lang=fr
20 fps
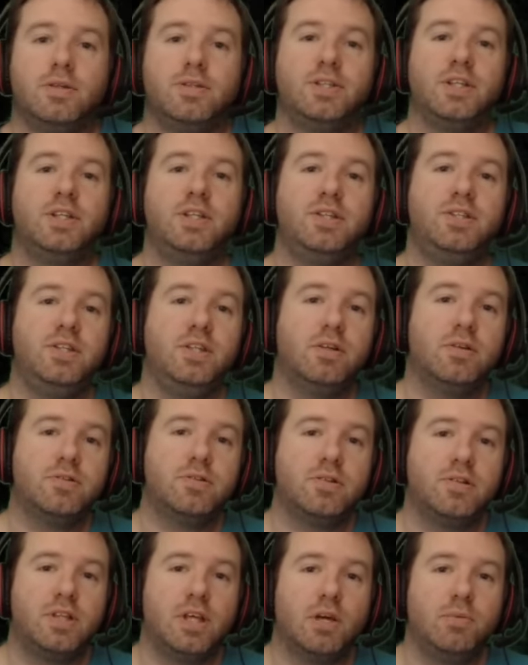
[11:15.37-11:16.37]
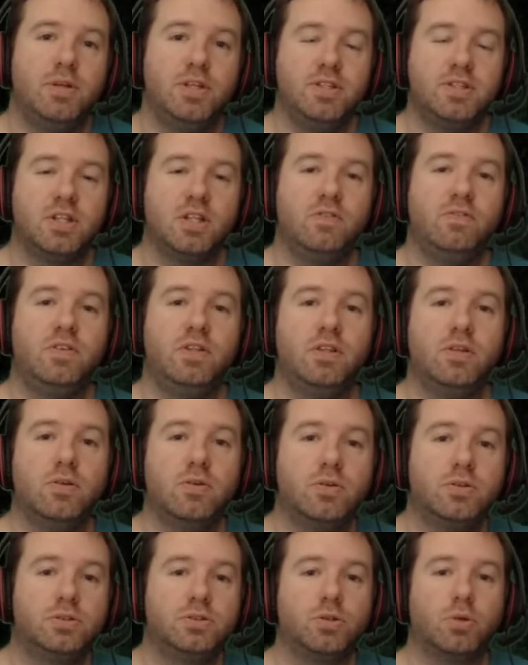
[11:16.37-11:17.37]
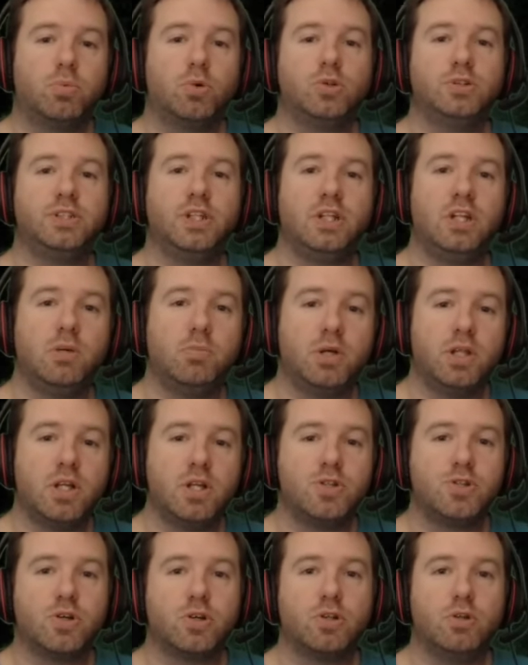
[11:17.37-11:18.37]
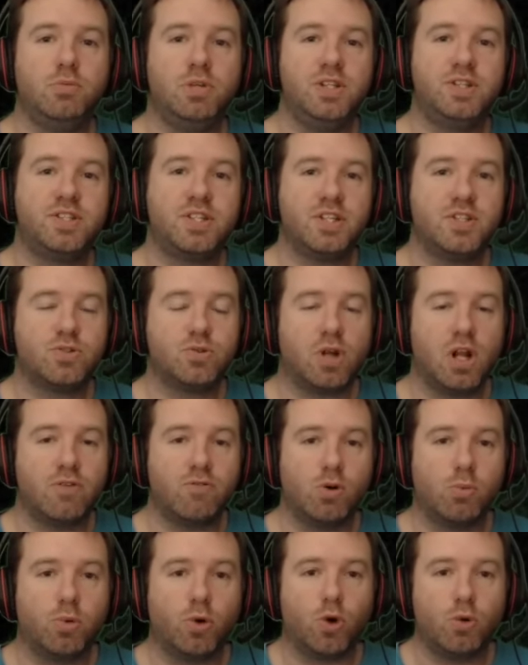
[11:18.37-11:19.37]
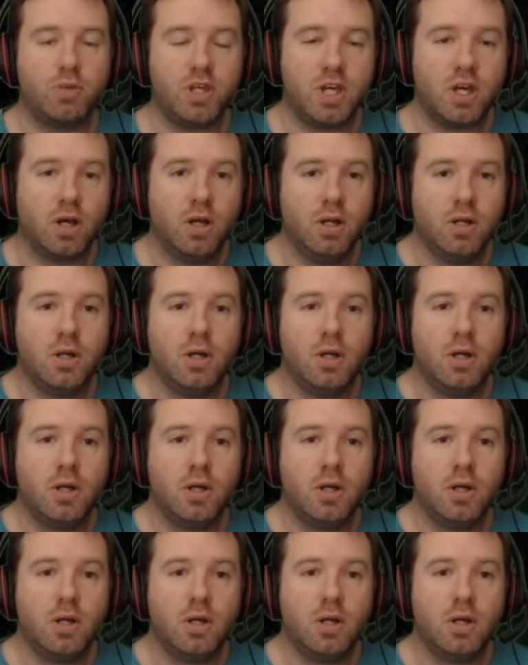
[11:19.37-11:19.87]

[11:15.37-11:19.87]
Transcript: C'est ici que se termine cette vidéo sur Pro Cycling Manager 2016 sur l'avant-première.